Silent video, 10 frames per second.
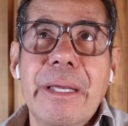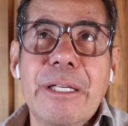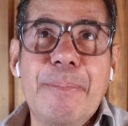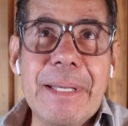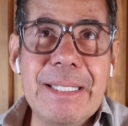
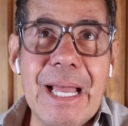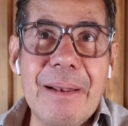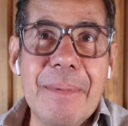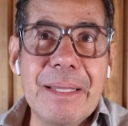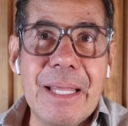
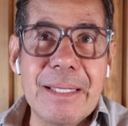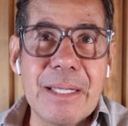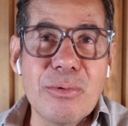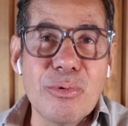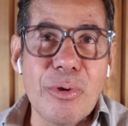especialmente
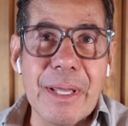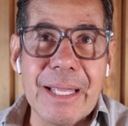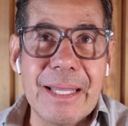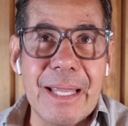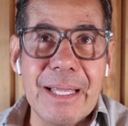este asunto de
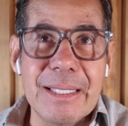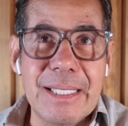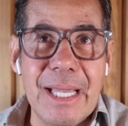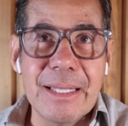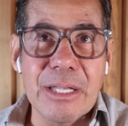que te
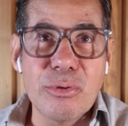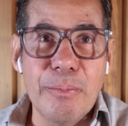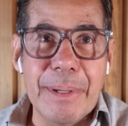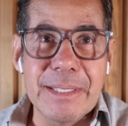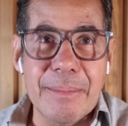sientas tú
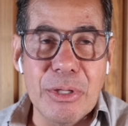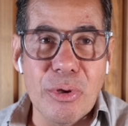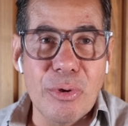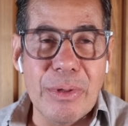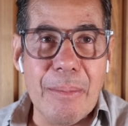un
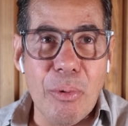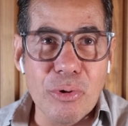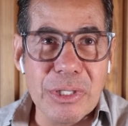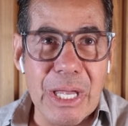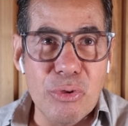pensamiento de una
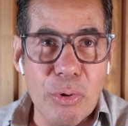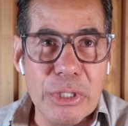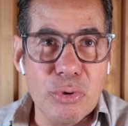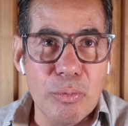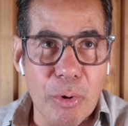voz que no
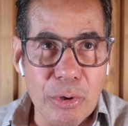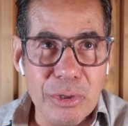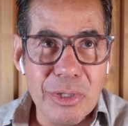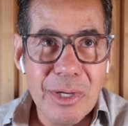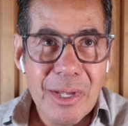es tu voz,